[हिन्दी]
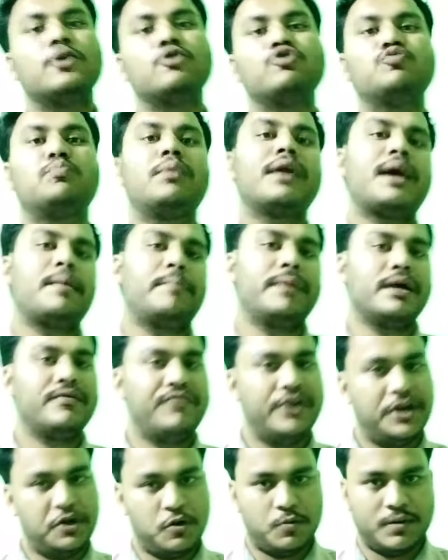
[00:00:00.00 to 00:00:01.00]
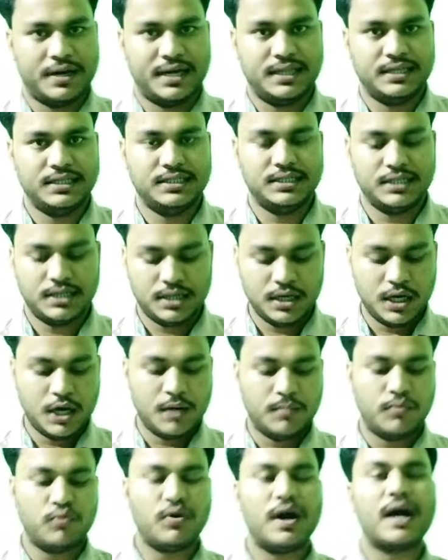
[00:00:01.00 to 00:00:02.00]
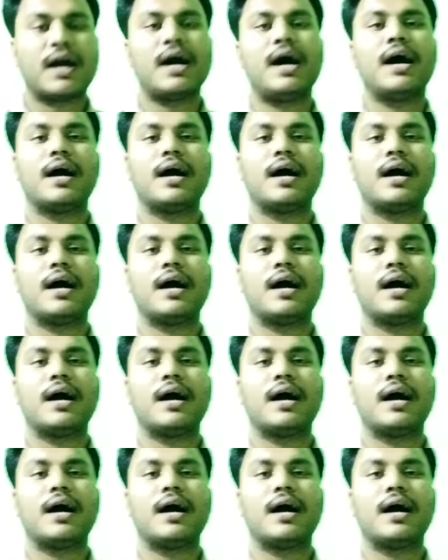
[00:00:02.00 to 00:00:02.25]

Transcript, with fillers: उस पर आप एक वीडियो बना दीजिए पूरा